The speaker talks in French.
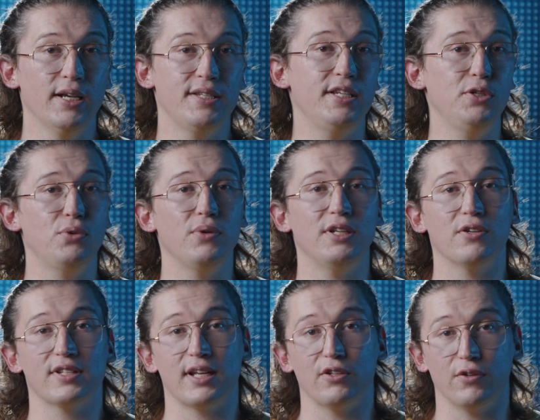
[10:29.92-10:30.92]
Si tu es
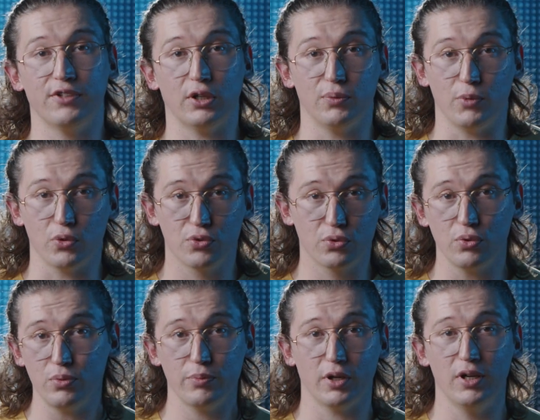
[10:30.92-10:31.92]
dans un environnement
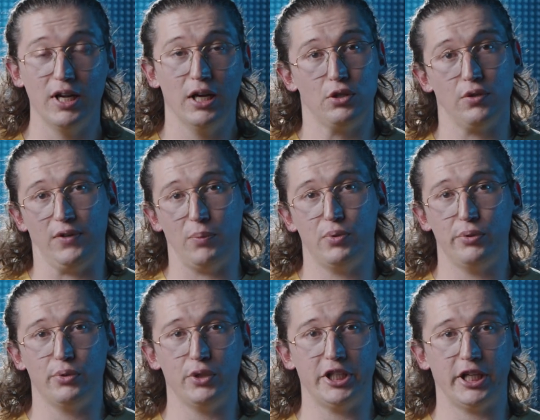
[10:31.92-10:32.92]
sombre, tu vas
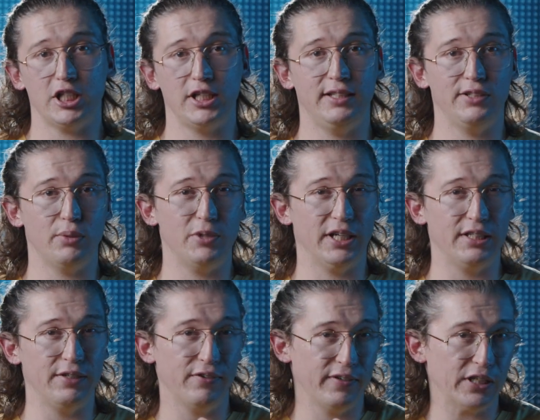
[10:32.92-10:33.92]
plutôt chercher des
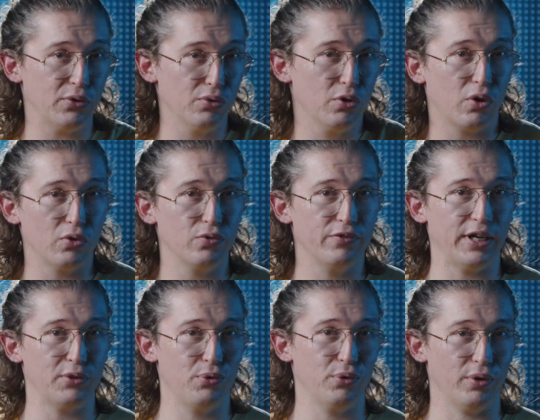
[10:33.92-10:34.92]
objectifs avec une grande
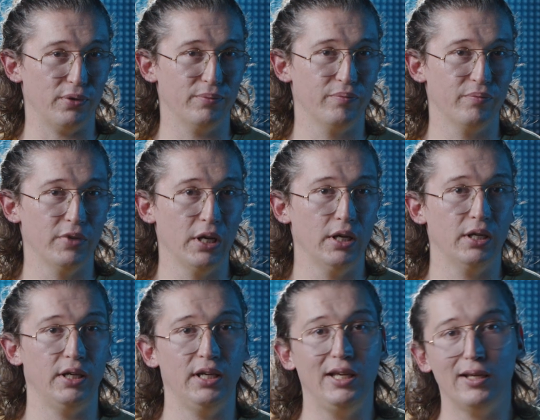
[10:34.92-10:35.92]
ouverture
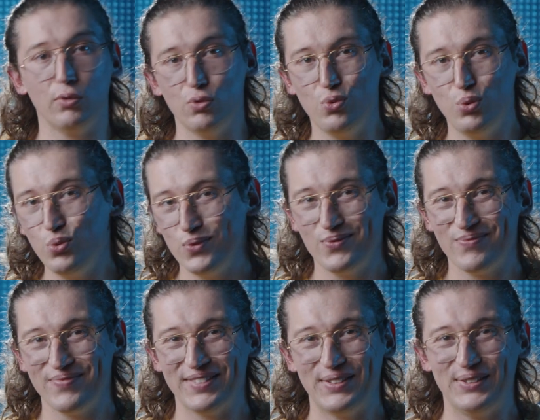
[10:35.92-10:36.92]
et ou
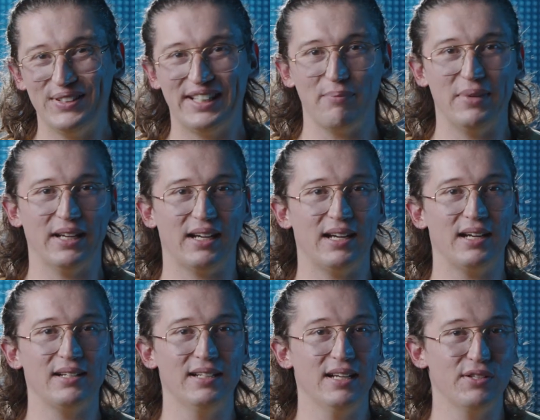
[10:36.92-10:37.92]
une
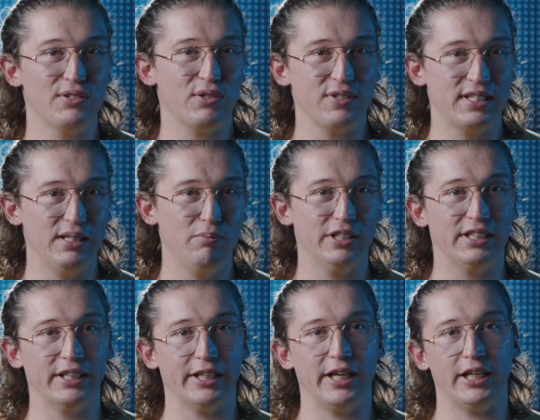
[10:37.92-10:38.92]
caméra sensible
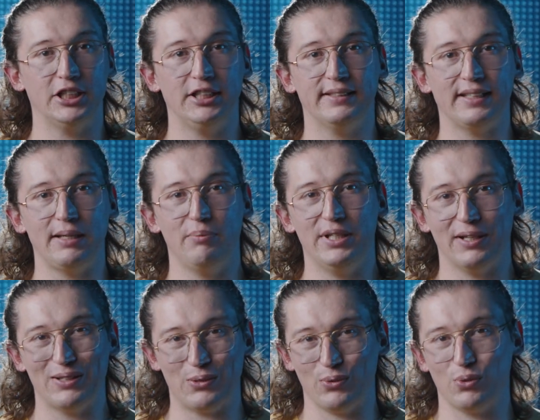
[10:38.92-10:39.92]
qui réagit très
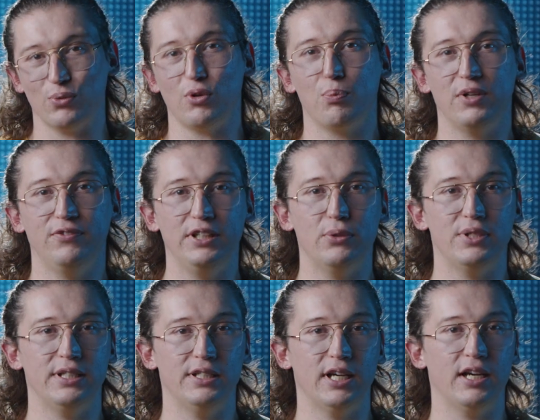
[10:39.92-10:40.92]
bien quand on amplifie le
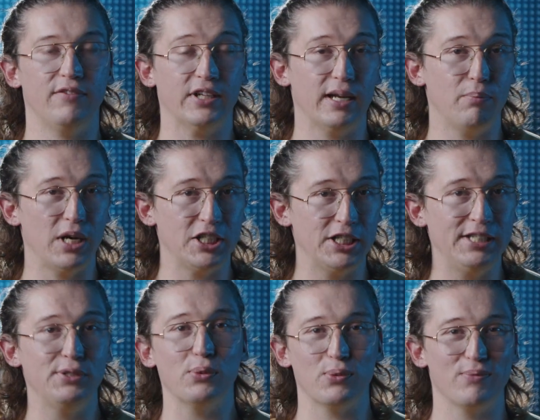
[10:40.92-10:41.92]
signal avec la plage
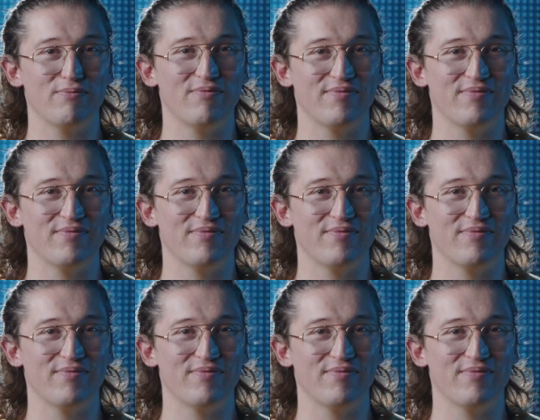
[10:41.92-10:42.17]
ISO.